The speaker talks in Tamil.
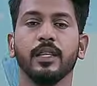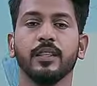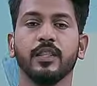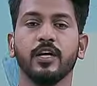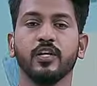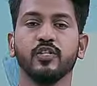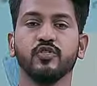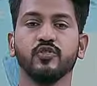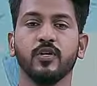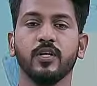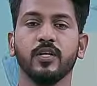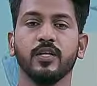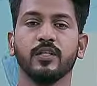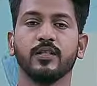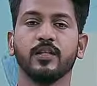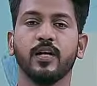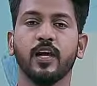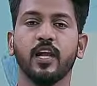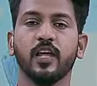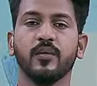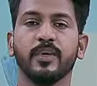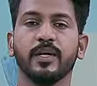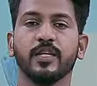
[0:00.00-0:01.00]
தஞ்சை
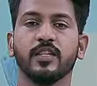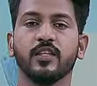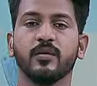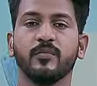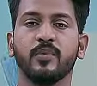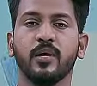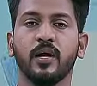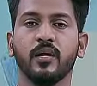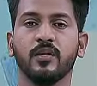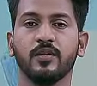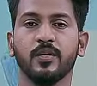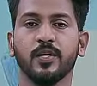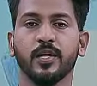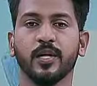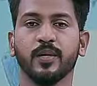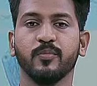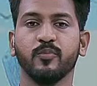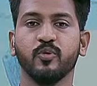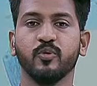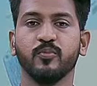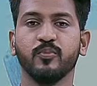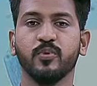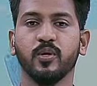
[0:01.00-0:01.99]
தலைமை தபால் நிலையம்
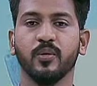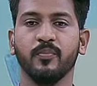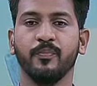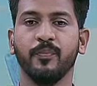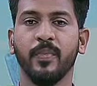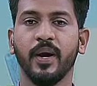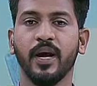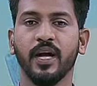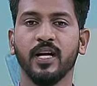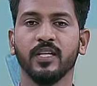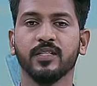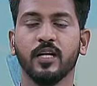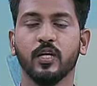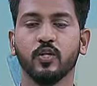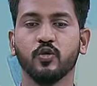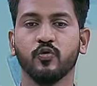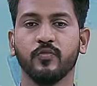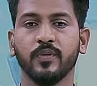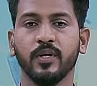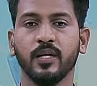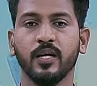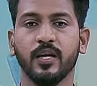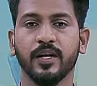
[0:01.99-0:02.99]
முன்பு
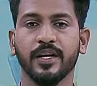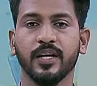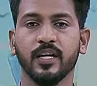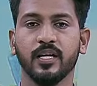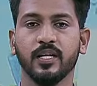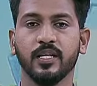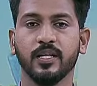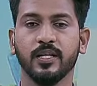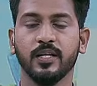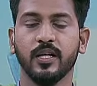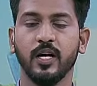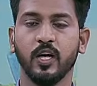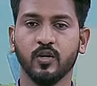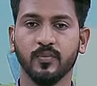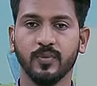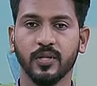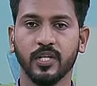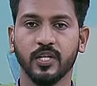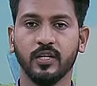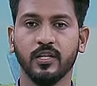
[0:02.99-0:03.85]
மேகதாதுவில் அணை கட்ட அனுமதி